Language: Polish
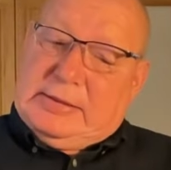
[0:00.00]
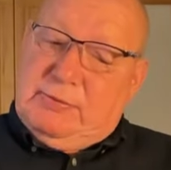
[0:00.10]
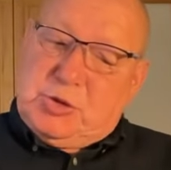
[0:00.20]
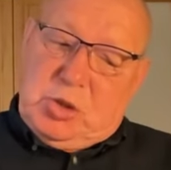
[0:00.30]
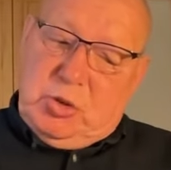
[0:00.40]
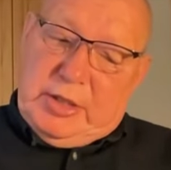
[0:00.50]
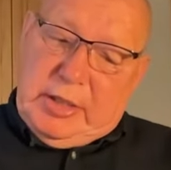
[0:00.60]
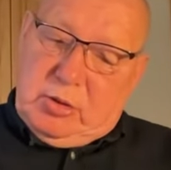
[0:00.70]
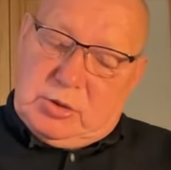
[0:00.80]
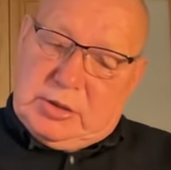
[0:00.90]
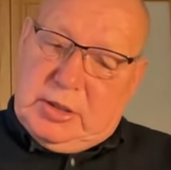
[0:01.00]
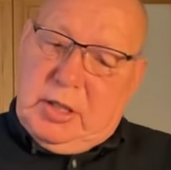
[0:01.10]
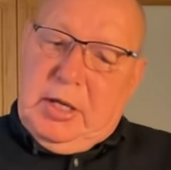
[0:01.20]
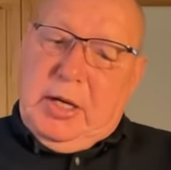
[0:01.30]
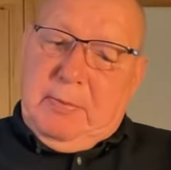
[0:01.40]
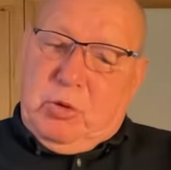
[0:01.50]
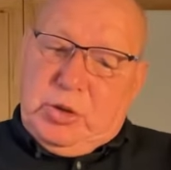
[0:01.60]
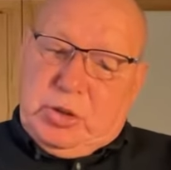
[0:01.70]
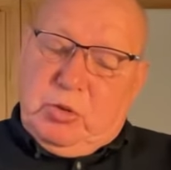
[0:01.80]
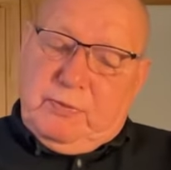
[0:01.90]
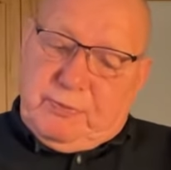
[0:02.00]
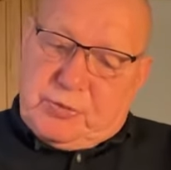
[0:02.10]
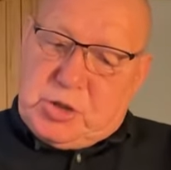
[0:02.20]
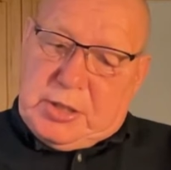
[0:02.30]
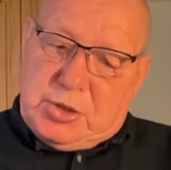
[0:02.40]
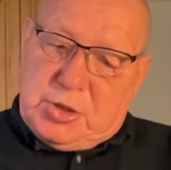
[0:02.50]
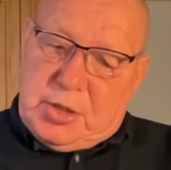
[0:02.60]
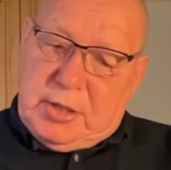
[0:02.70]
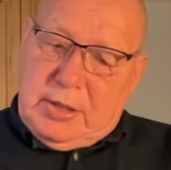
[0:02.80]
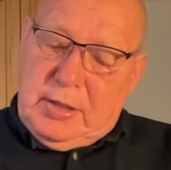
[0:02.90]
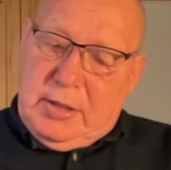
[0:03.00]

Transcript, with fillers: zwłaszcza do jednego z tych polityków w rzędzie,